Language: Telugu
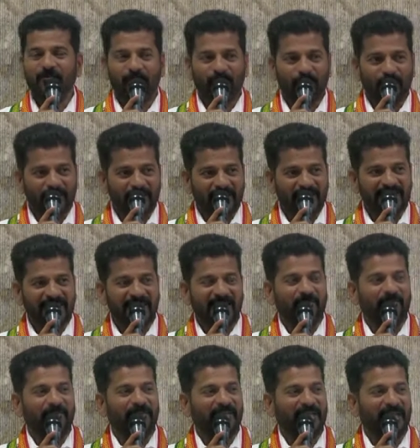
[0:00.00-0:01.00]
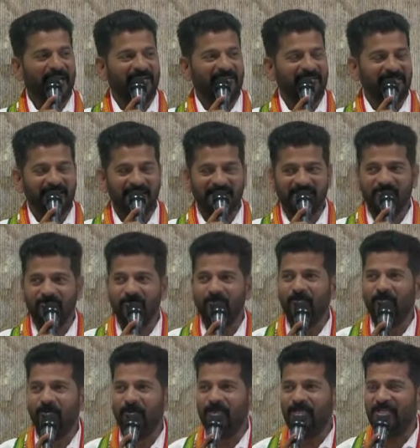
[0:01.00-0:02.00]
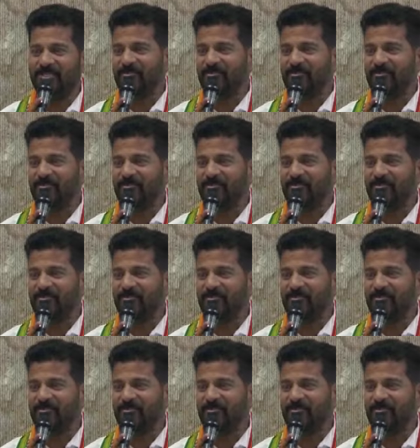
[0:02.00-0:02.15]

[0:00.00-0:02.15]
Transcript: పోలీసులకు ఫిర్యాదు చేసిరు పోలీసు